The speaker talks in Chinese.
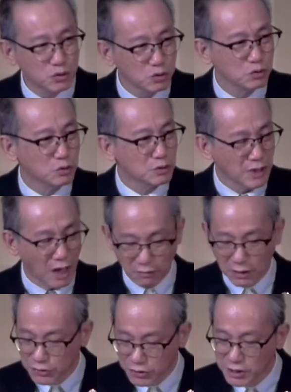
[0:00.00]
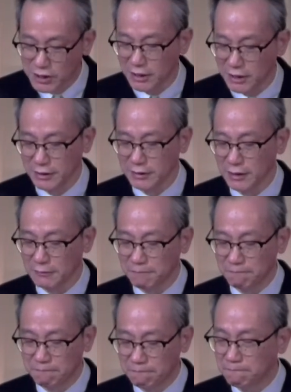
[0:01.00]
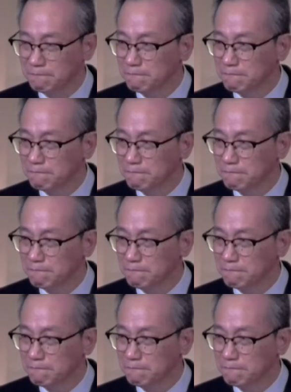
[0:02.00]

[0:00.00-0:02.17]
不住祷告是可能的。